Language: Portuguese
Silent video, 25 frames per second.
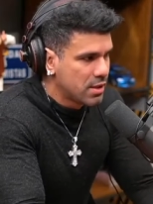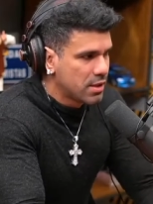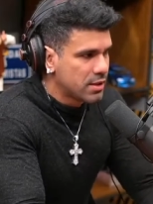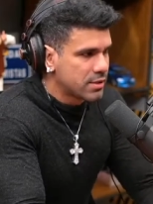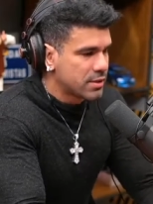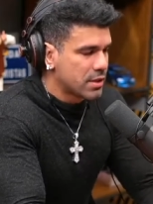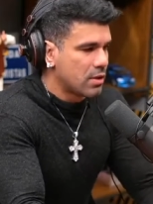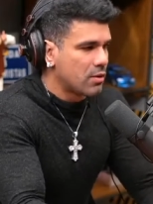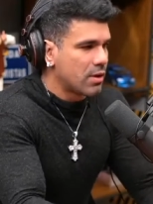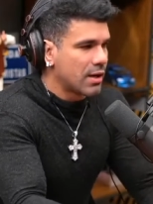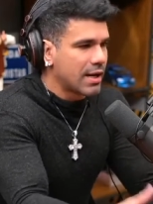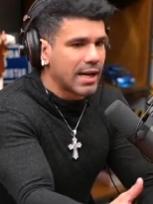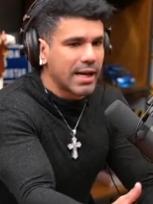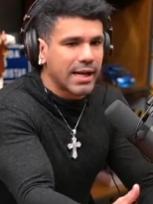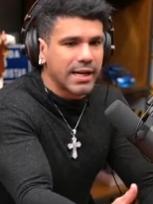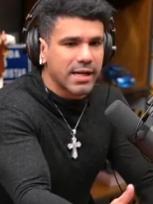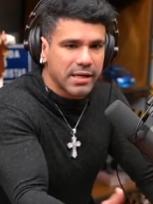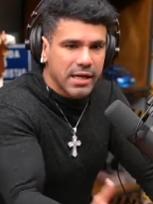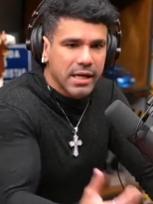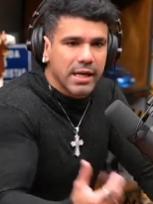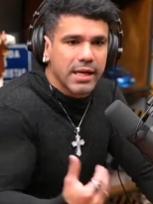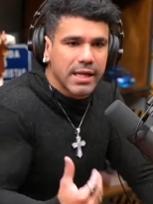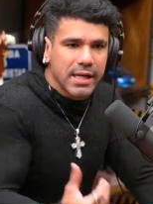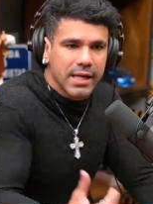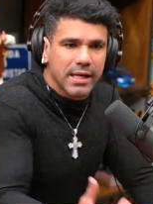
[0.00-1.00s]
Uhum. Então a
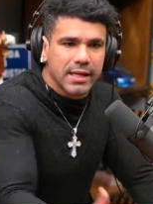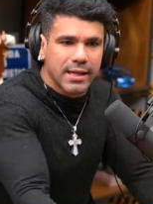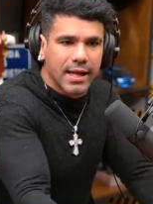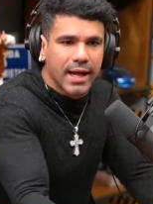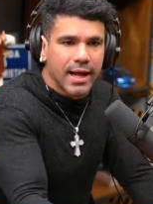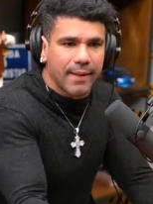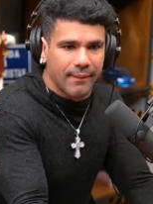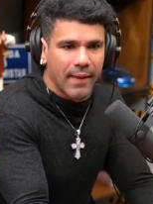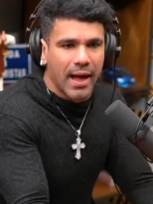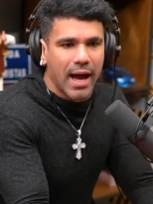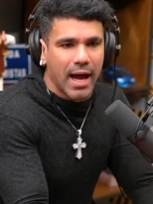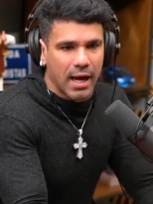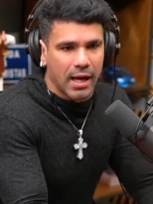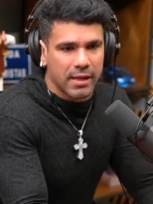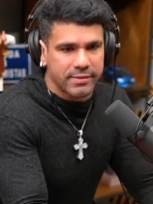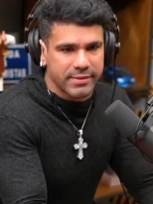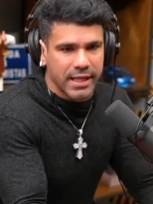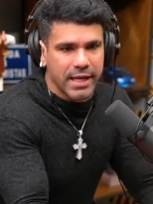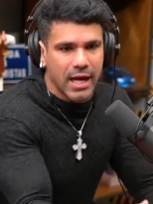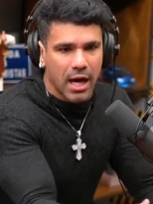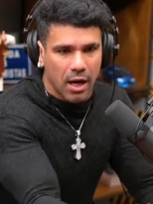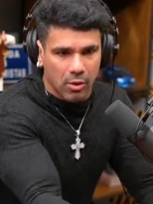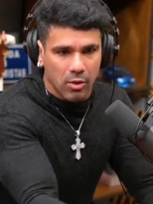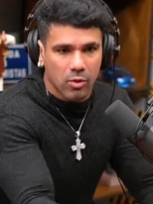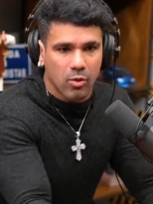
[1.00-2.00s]
galera queria dar, dar,
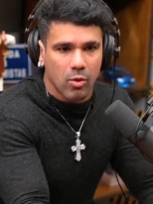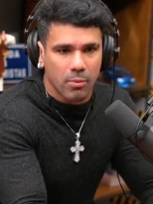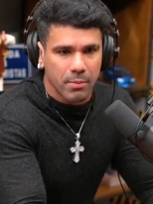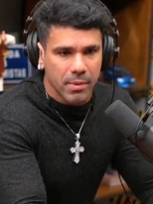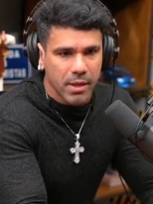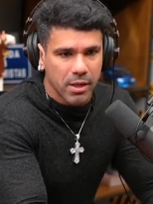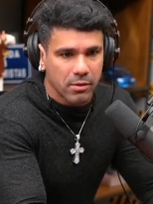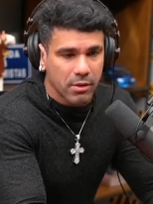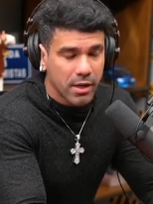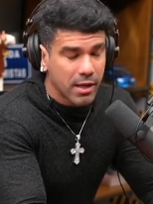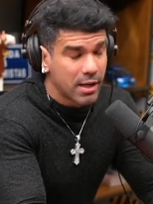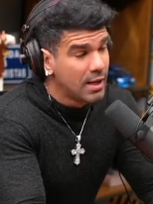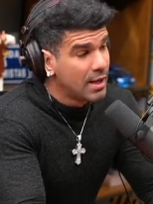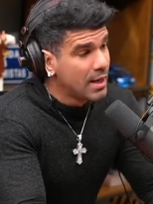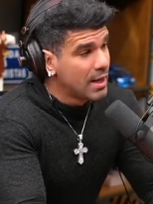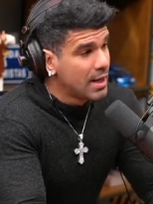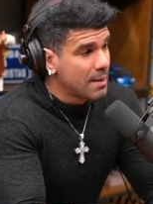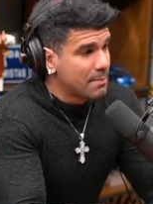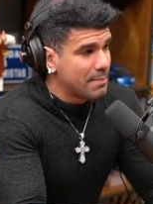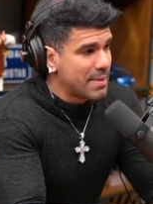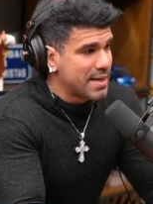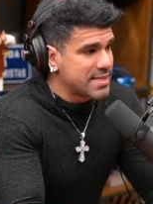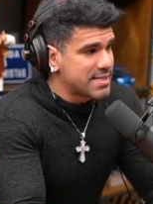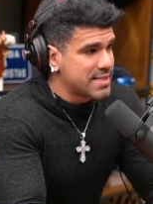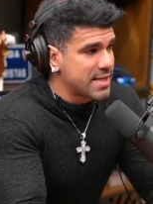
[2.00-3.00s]
ter aula comigo, né?
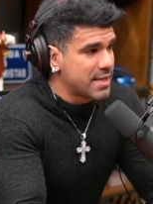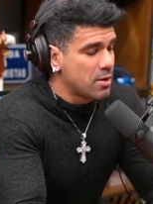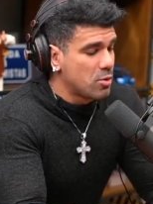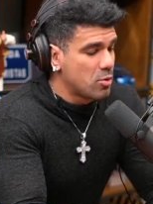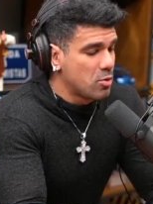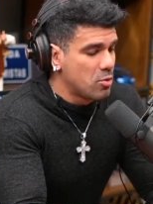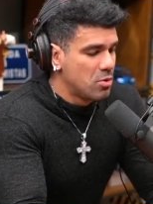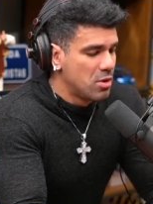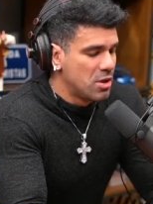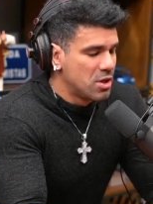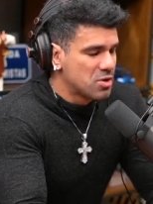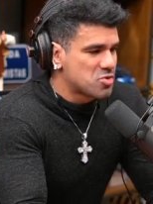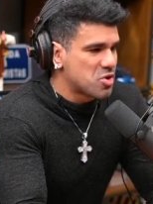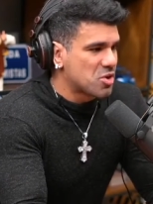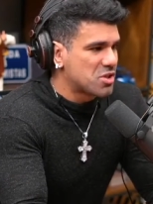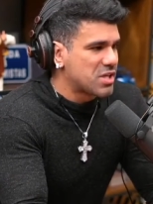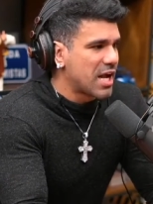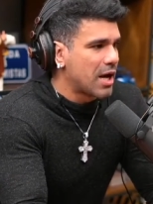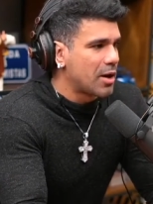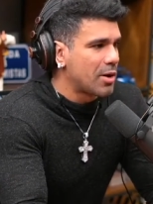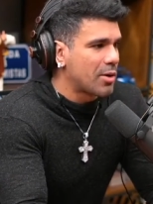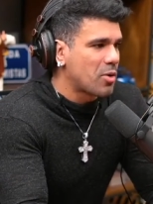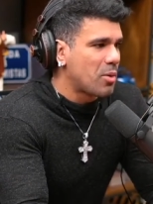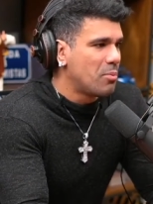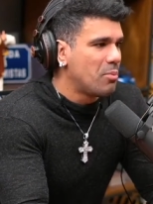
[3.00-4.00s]
Mas eu só
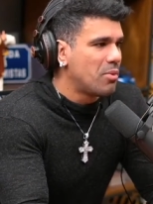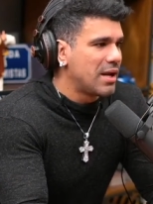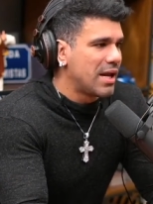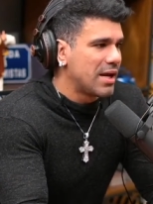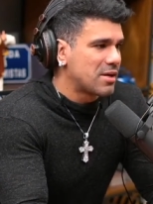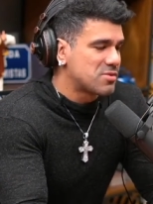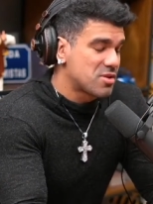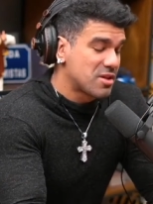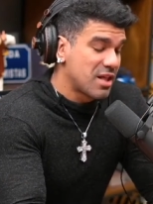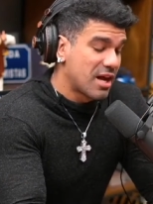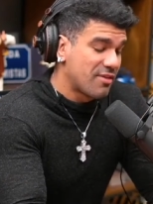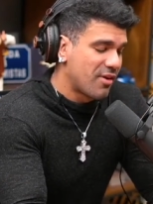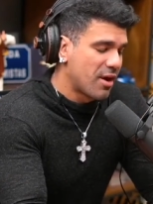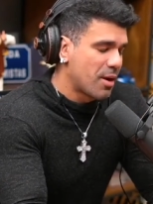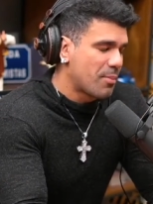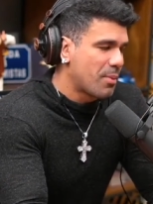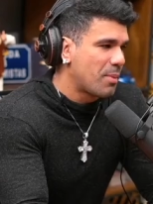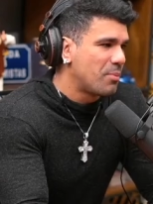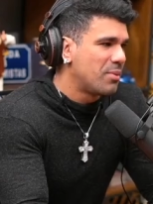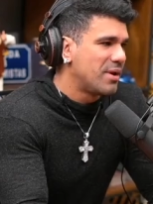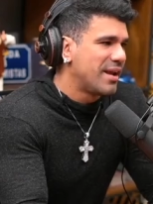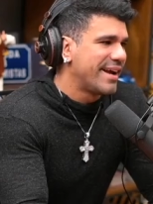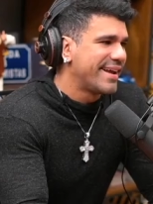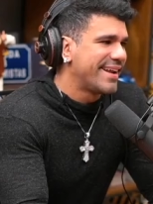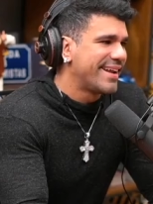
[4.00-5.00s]
tinha aula com mulher, só dava aula
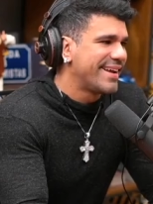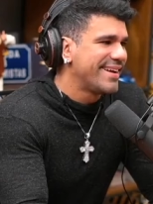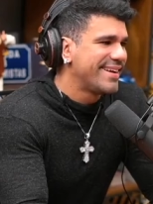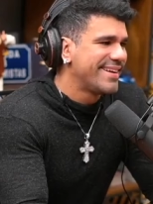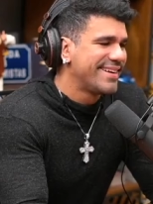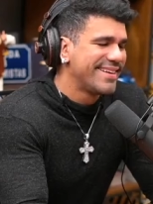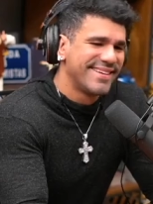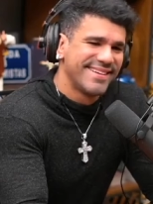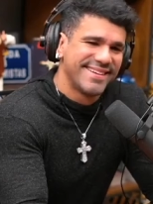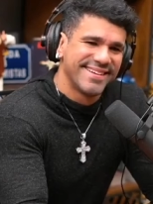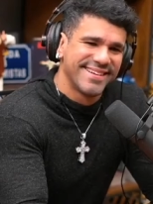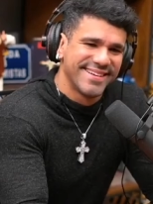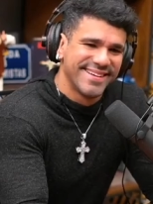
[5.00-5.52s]
pra mulher, né?